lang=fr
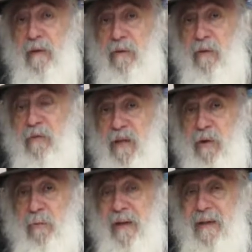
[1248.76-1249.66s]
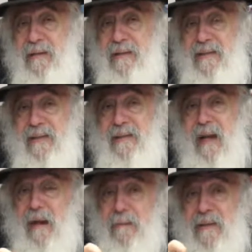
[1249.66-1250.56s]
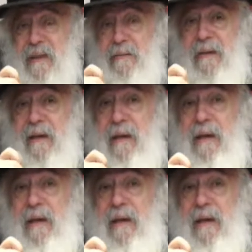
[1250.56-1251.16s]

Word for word: Donc vous avez compris, c'est ça, mes amis.